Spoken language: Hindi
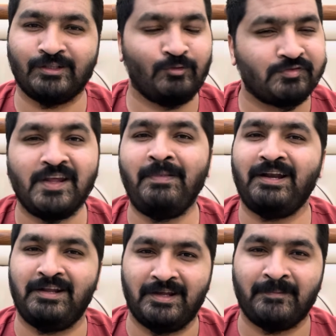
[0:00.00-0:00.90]
तो उसकी
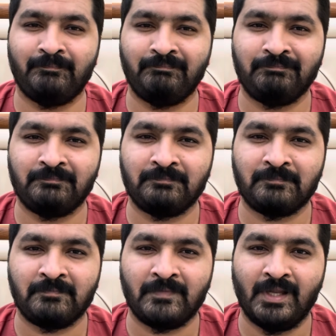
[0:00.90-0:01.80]
बननी है
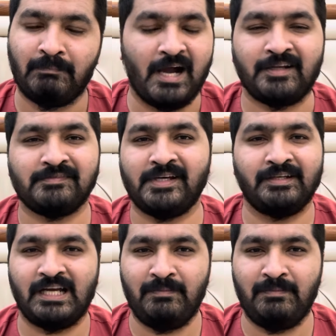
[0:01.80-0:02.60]
पाकिस्तान का